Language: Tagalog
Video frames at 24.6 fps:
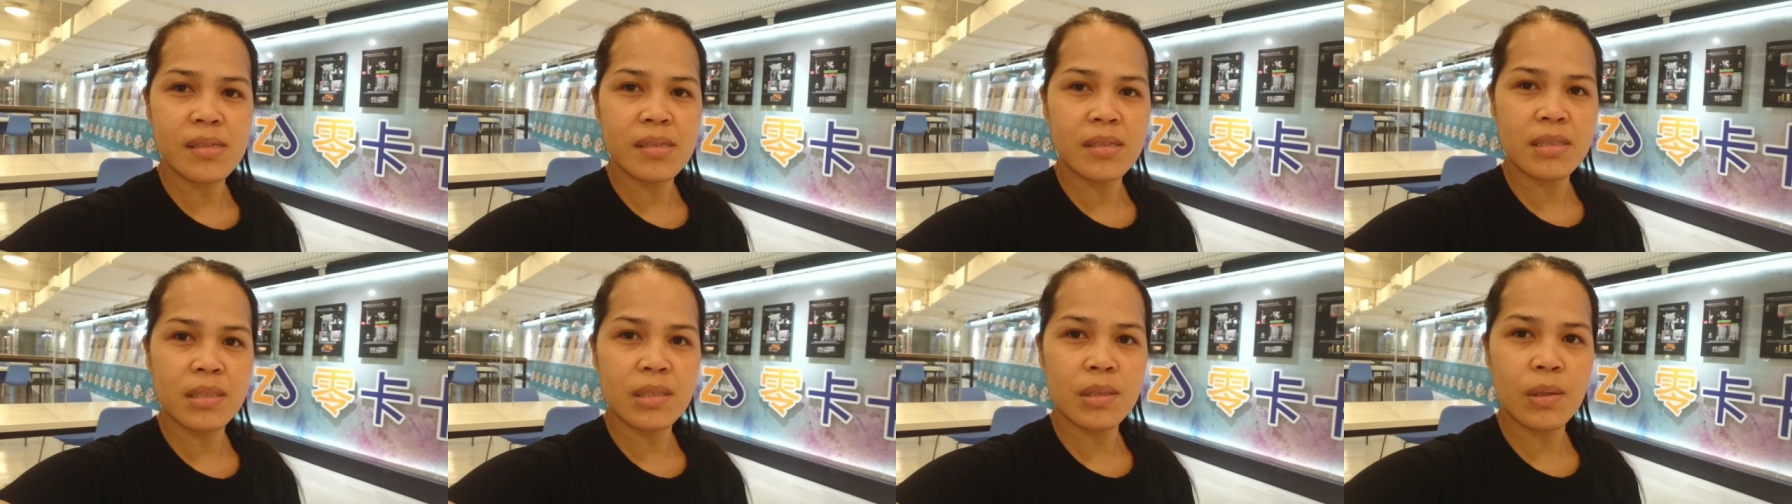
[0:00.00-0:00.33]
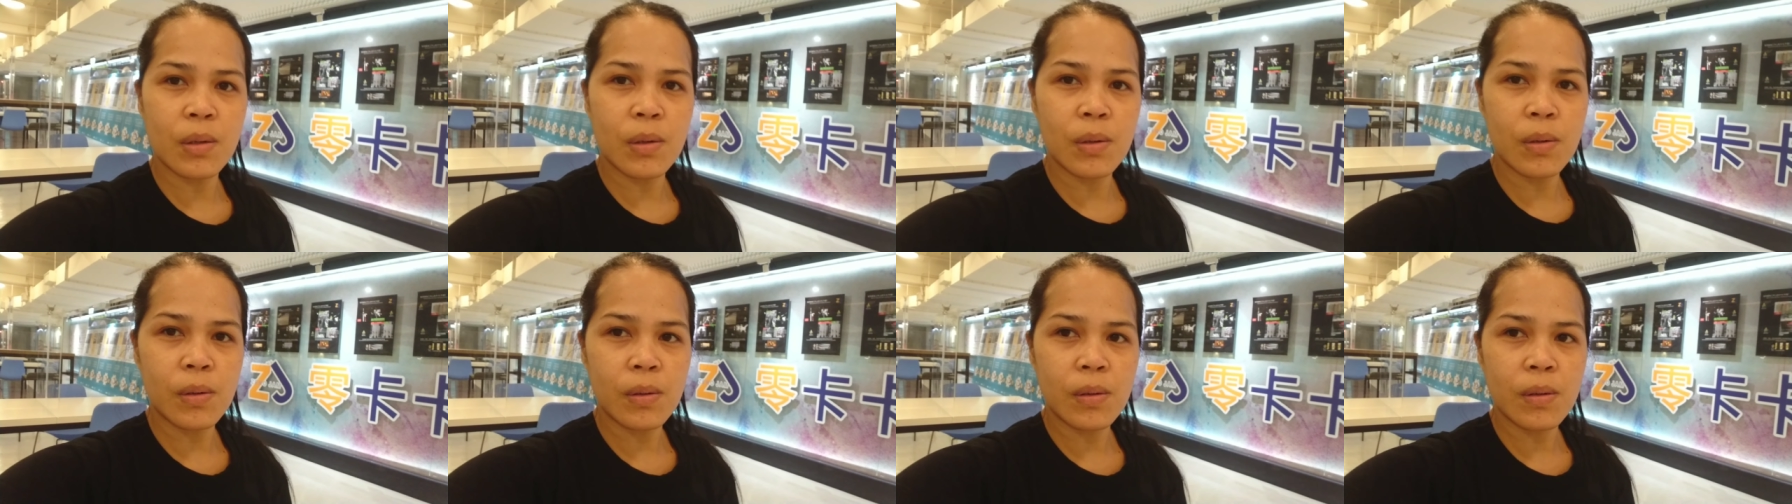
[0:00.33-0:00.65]
So,
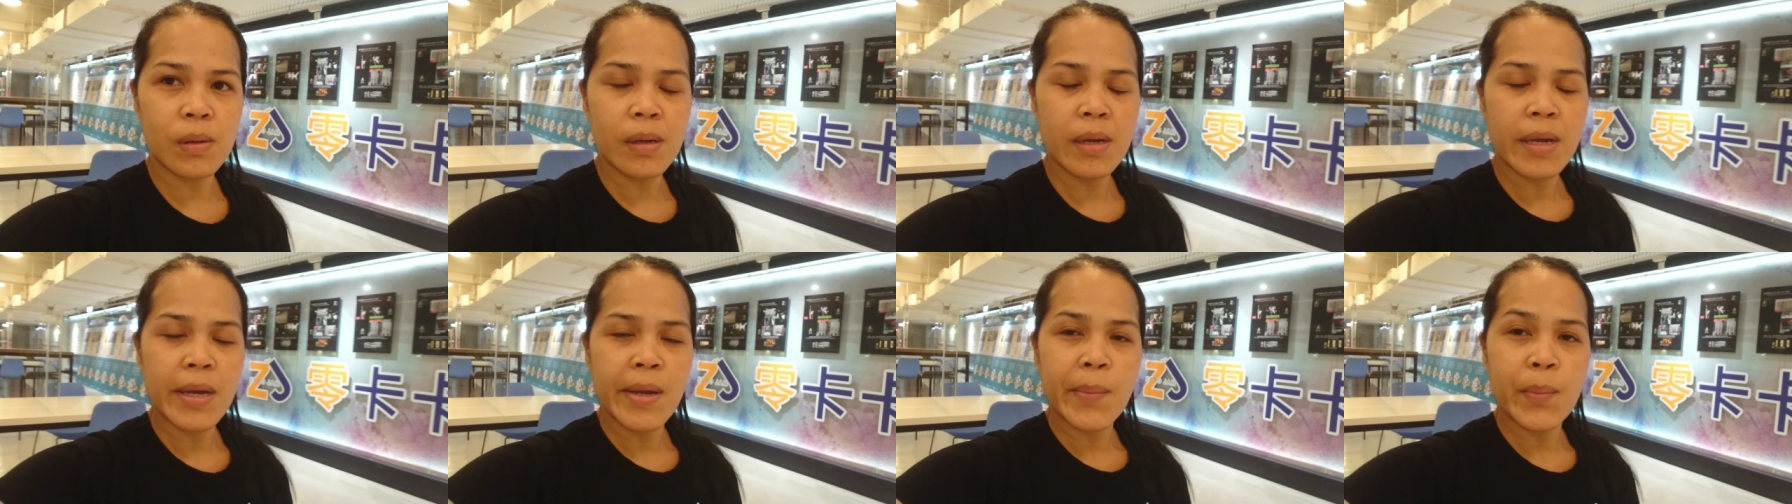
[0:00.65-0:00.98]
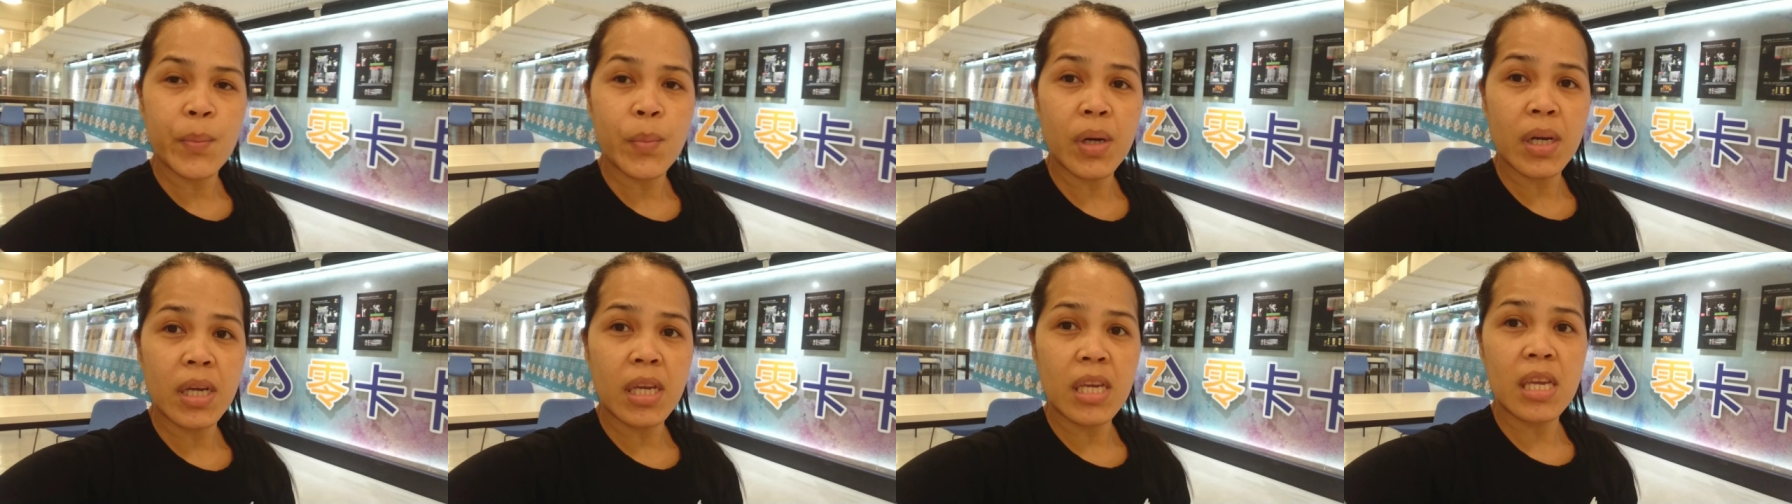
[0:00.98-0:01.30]

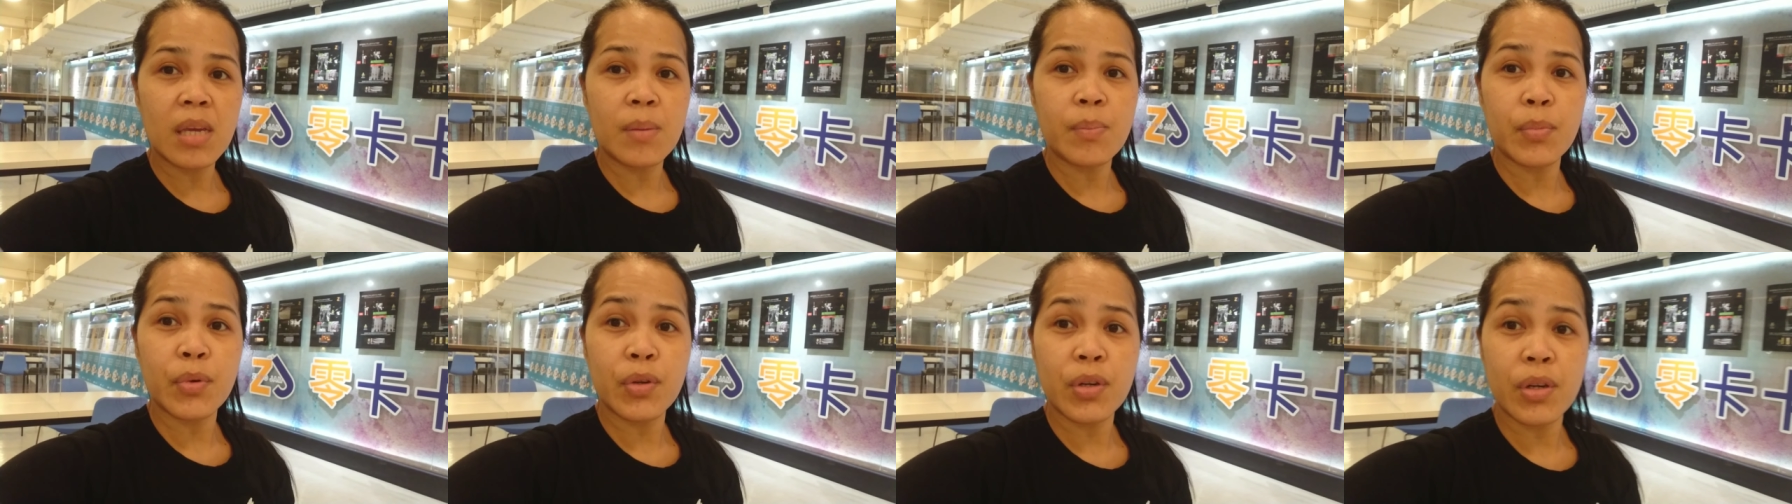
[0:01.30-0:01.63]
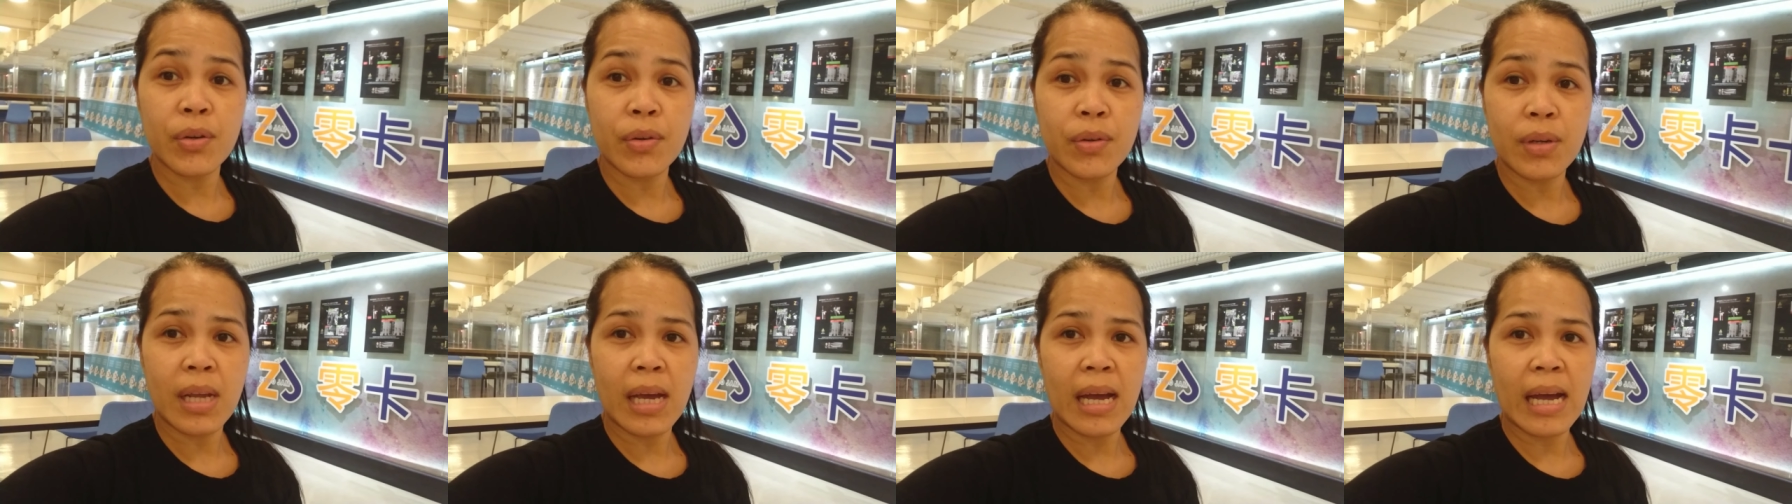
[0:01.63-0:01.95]
mag-iipon
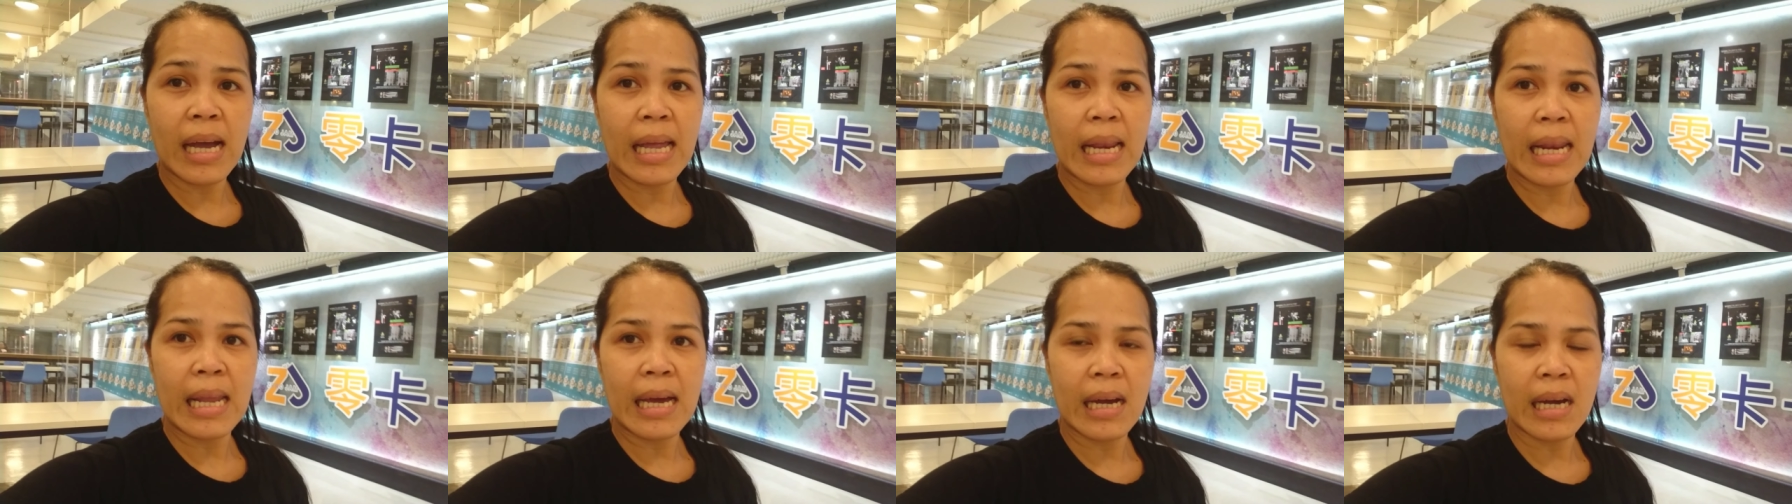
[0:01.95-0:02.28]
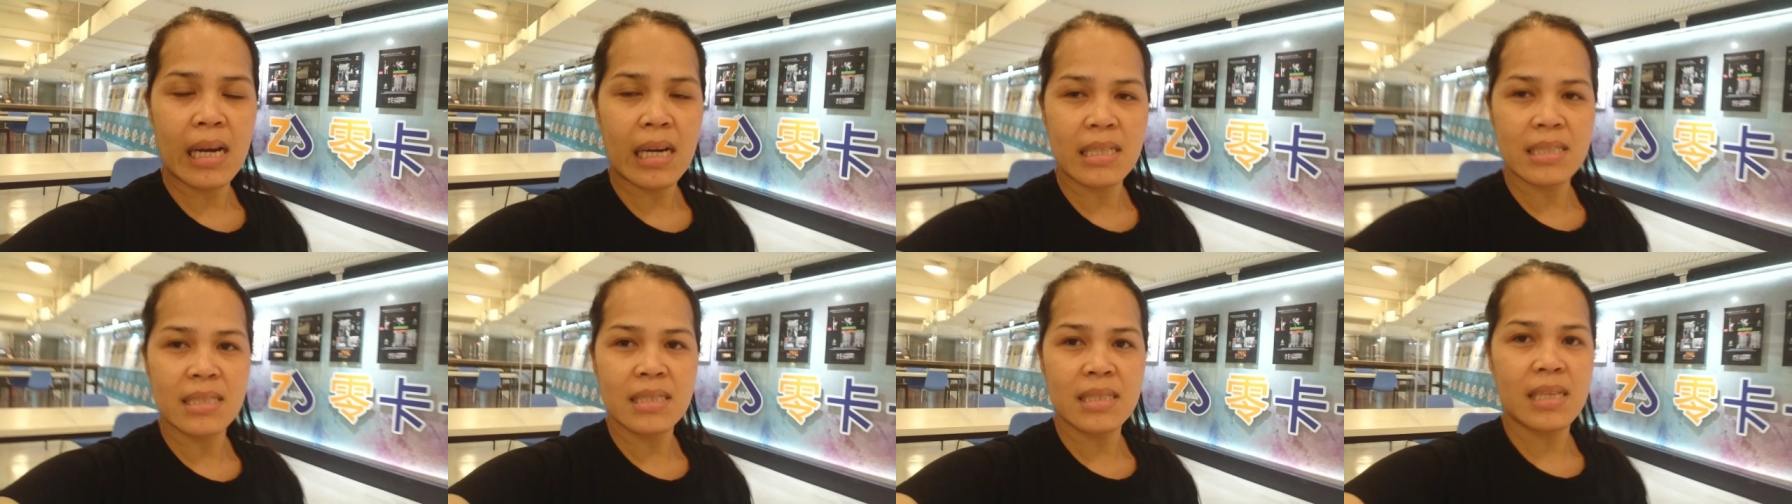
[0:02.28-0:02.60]
ako ng
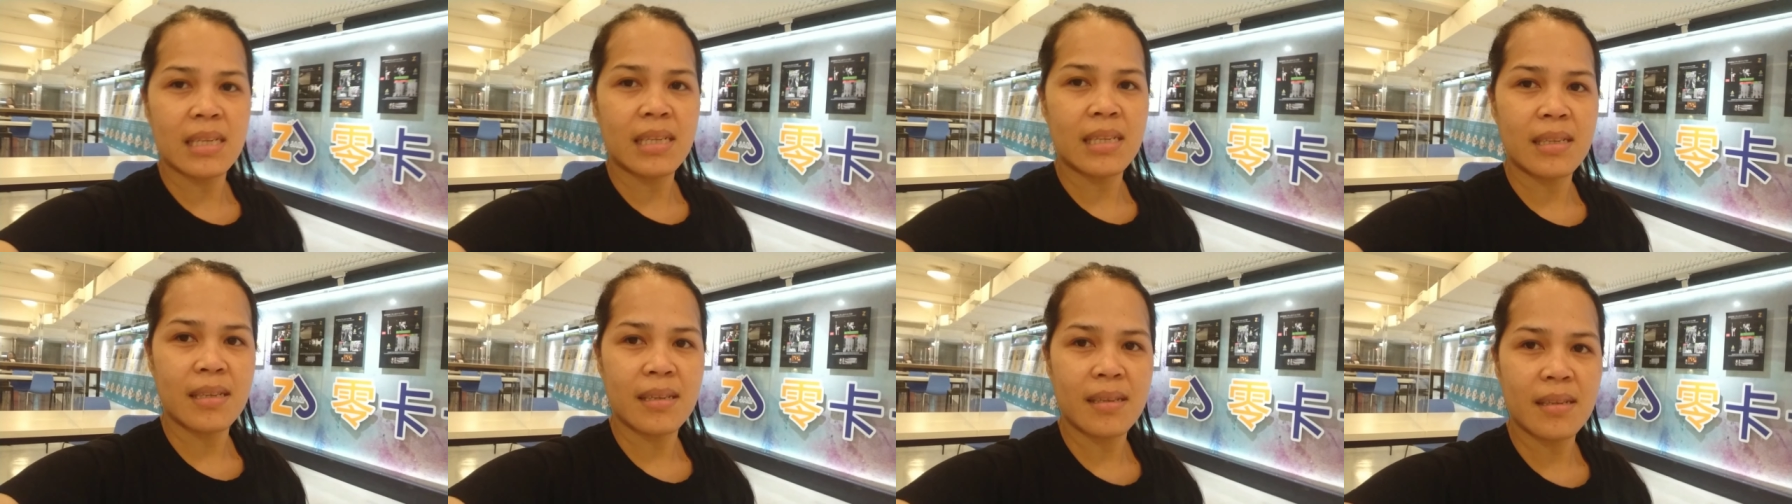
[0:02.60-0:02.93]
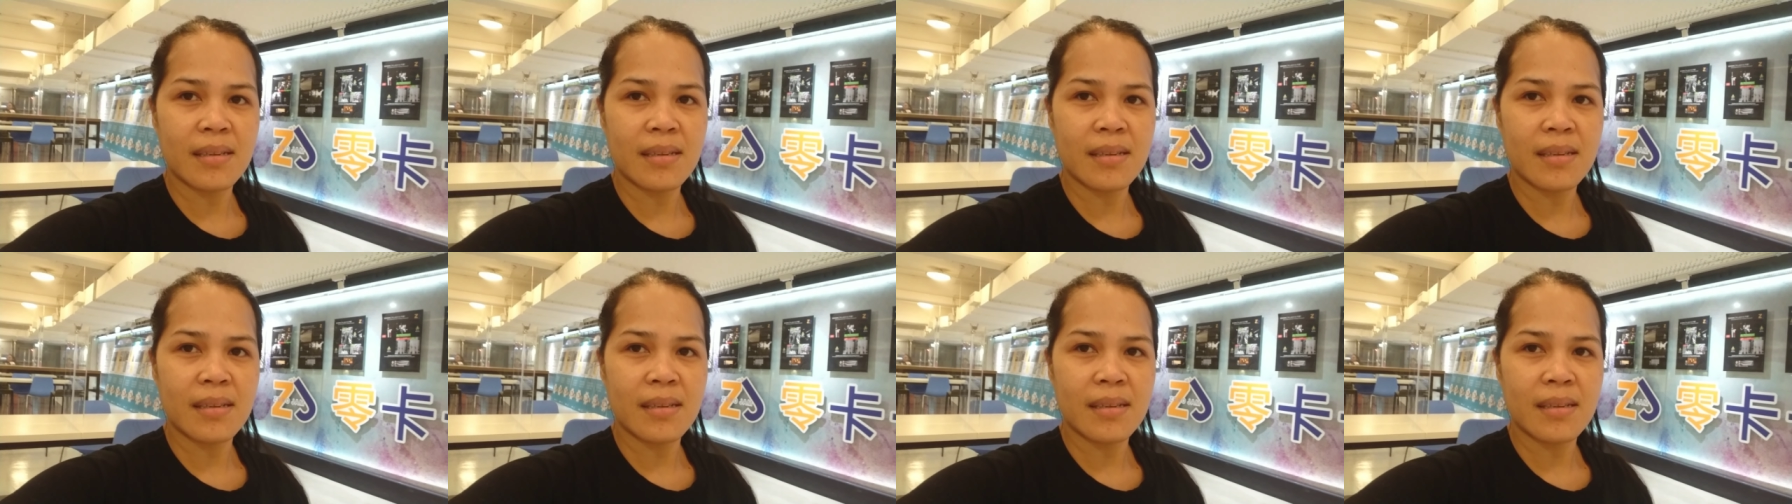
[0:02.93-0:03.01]
kalakasan.